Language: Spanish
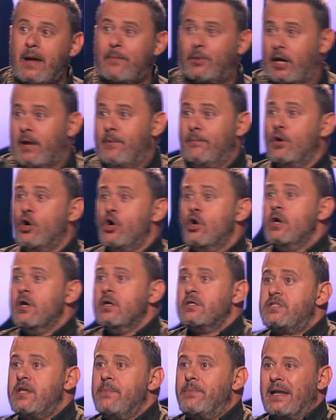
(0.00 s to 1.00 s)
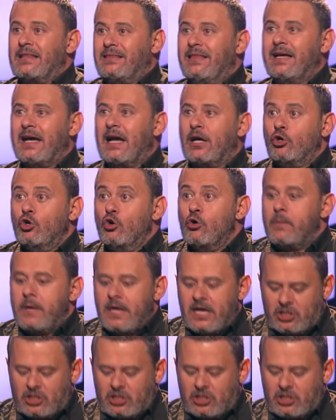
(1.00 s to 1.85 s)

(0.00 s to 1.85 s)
Por ejemplo, si practicas rugby, que